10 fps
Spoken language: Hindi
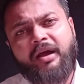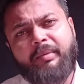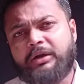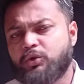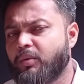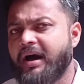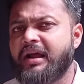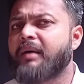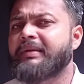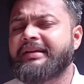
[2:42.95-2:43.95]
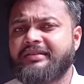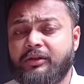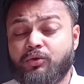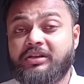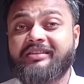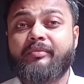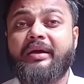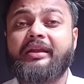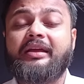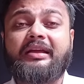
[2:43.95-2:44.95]
एक बार दोबारा आप लिख सकते हो जैसे
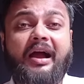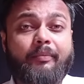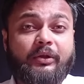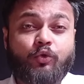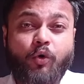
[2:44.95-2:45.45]
मैंने यहाँ पे